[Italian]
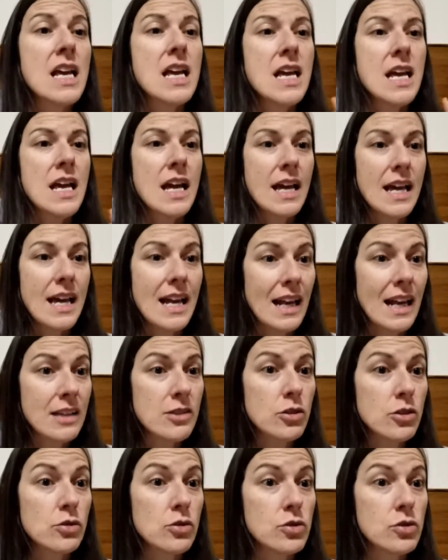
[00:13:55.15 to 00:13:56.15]
Bene, e
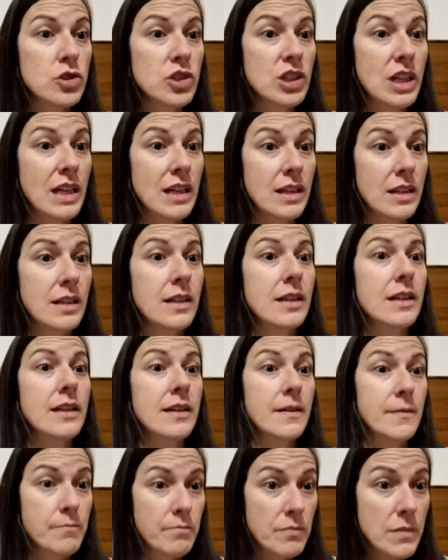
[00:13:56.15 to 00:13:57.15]
l'altro
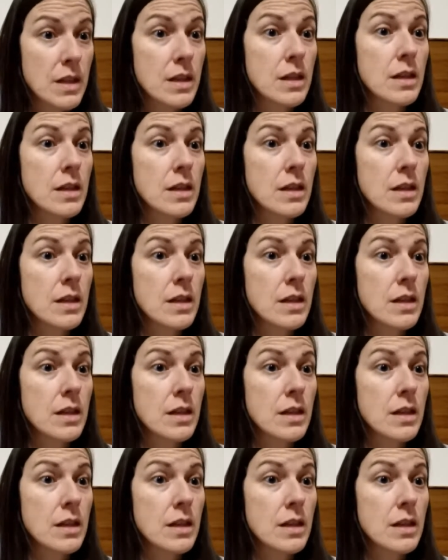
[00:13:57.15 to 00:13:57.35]
docente,